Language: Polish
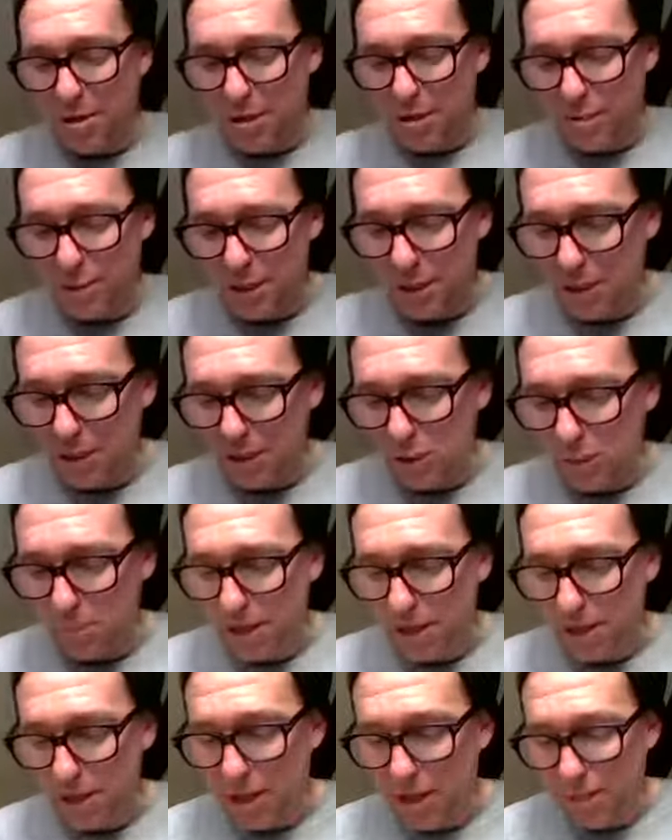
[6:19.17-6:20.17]
zielonymi
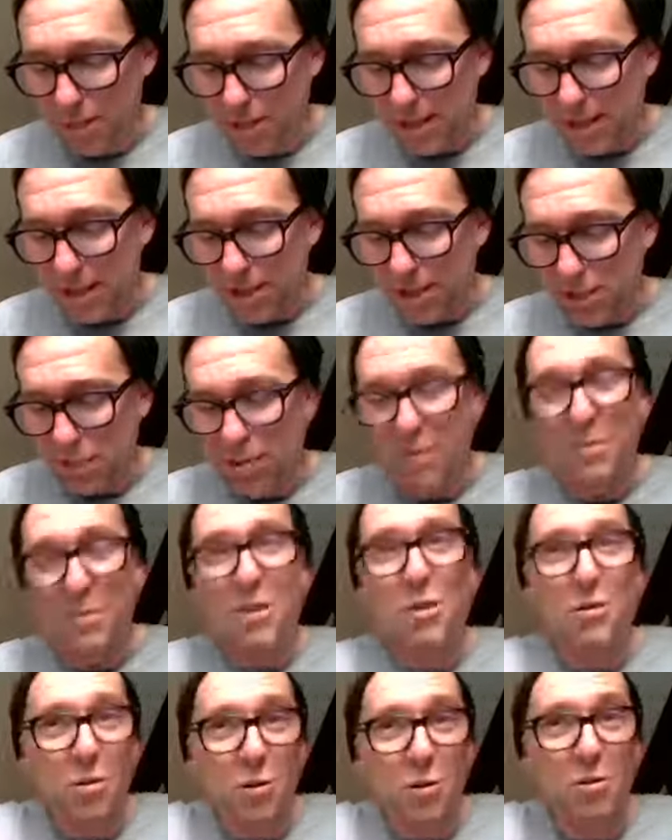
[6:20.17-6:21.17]
nietoperzami, za
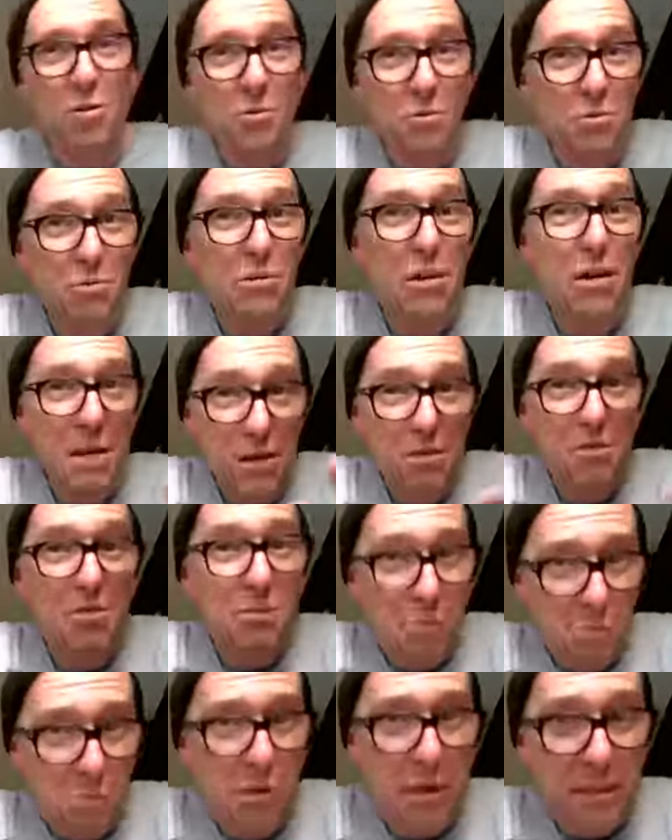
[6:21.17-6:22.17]
którymi gonił
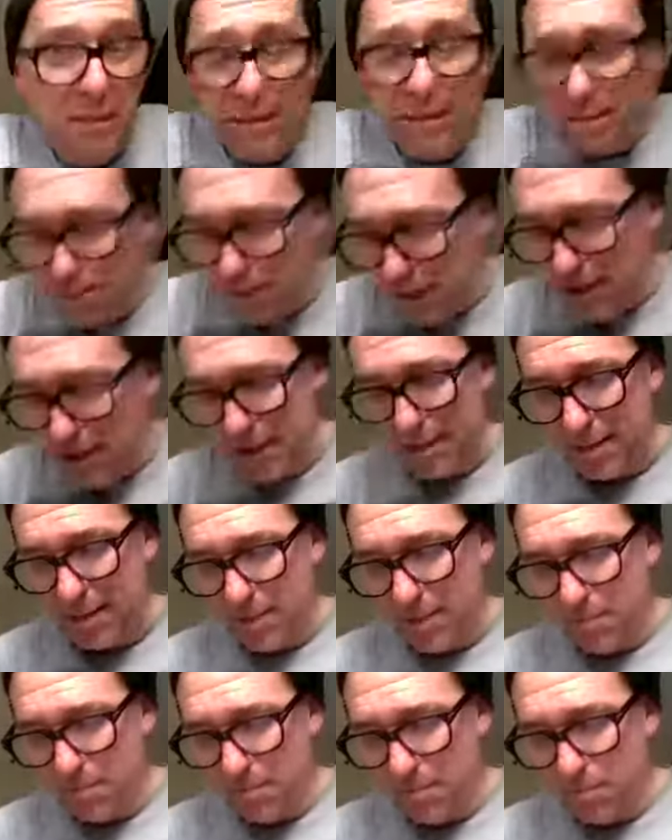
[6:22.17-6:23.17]
łysy
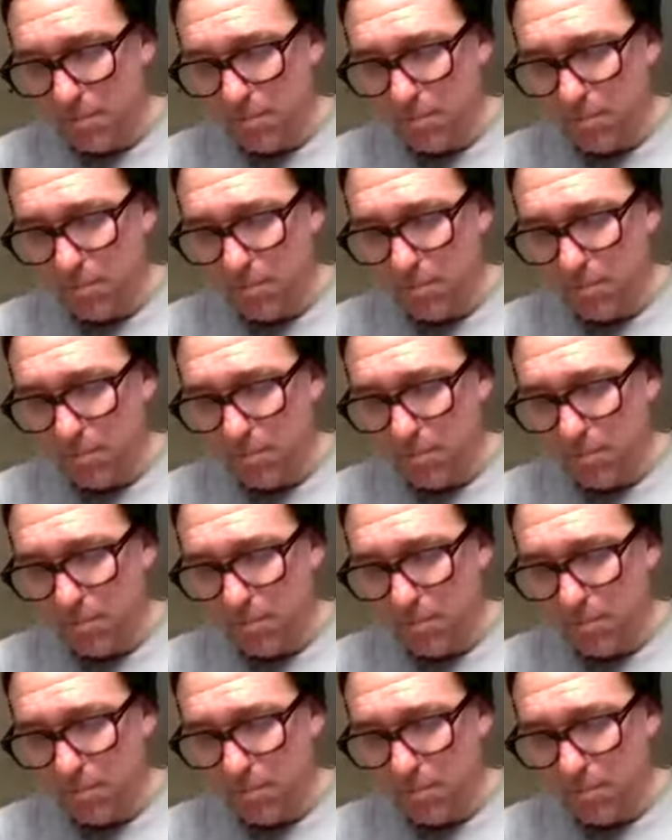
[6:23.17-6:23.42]
pies.